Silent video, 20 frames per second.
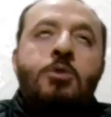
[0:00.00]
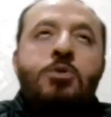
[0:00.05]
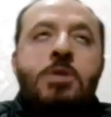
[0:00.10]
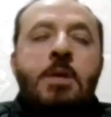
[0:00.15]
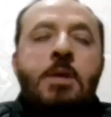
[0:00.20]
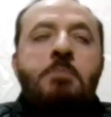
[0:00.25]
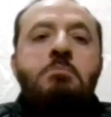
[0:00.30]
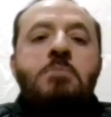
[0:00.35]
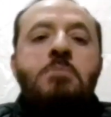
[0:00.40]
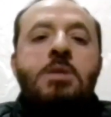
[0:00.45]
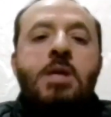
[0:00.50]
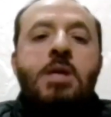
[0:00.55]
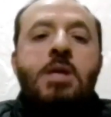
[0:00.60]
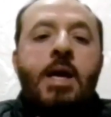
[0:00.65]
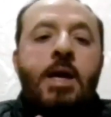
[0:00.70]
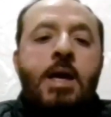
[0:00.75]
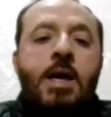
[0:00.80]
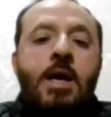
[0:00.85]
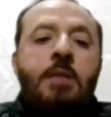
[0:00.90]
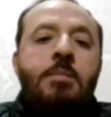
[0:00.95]

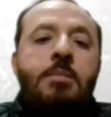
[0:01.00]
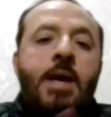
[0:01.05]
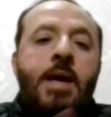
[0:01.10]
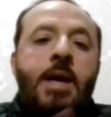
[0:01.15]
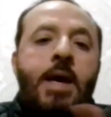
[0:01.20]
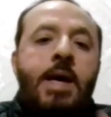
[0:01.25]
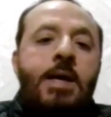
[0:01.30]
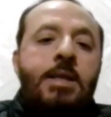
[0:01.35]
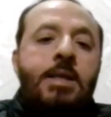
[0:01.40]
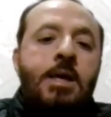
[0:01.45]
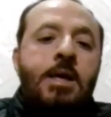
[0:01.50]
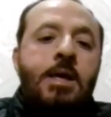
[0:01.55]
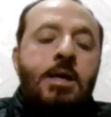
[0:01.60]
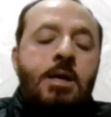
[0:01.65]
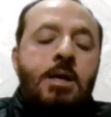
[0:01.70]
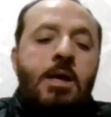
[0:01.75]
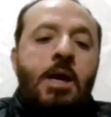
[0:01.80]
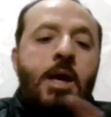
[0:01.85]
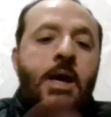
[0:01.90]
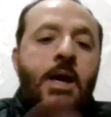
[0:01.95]
يسمي احكام
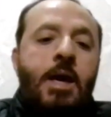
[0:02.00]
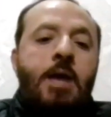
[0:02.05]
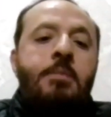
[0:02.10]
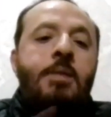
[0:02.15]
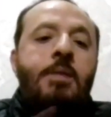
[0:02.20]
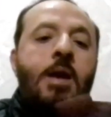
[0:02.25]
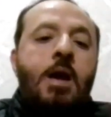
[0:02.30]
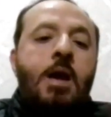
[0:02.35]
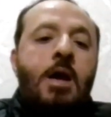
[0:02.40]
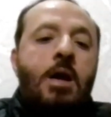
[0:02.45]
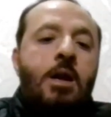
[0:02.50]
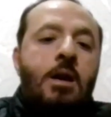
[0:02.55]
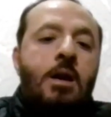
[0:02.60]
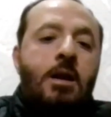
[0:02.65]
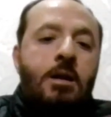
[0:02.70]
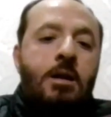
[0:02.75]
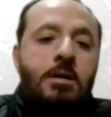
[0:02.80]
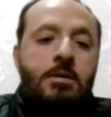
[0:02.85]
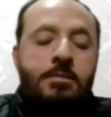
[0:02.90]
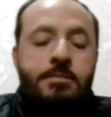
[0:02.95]
العاده احكام
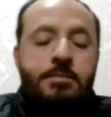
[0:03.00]
العقل